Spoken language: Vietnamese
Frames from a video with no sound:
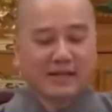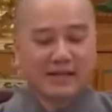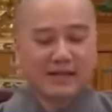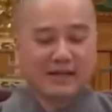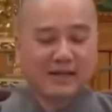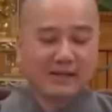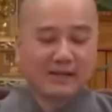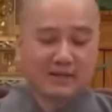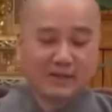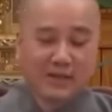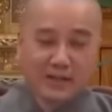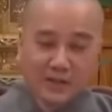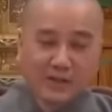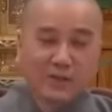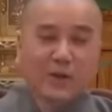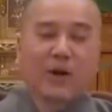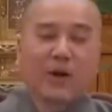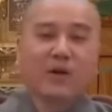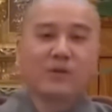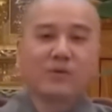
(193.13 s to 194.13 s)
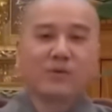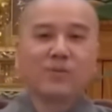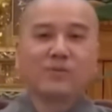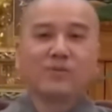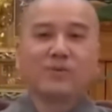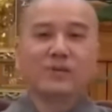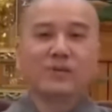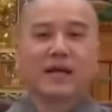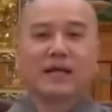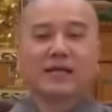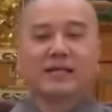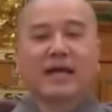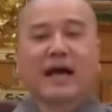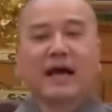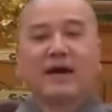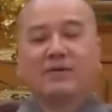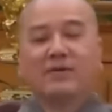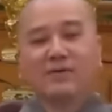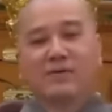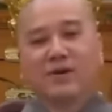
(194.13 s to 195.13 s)
ờ, thỉnh thoảng cũng có thể
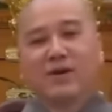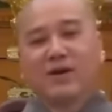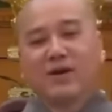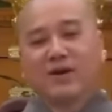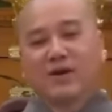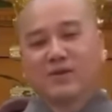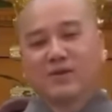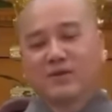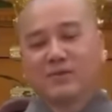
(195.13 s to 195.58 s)
tạo cho